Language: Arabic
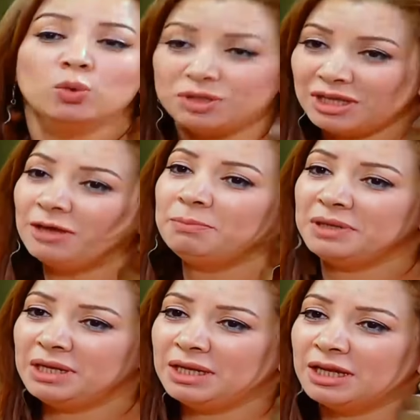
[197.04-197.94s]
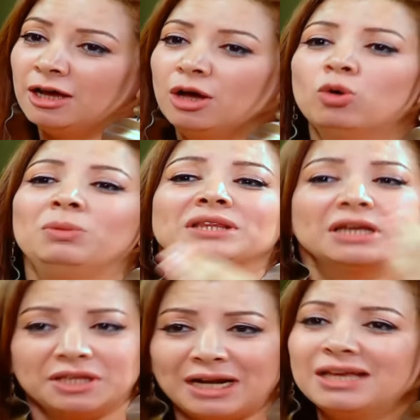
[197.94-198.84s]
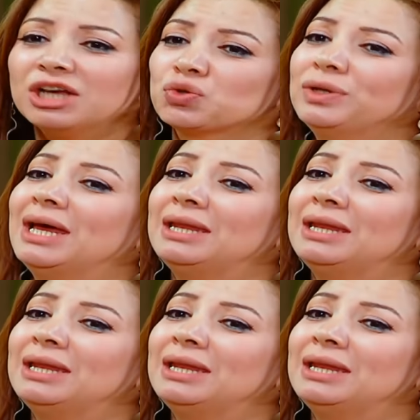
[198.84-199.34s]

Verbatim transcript: وتعب من هنا ومحتاج يريح شويه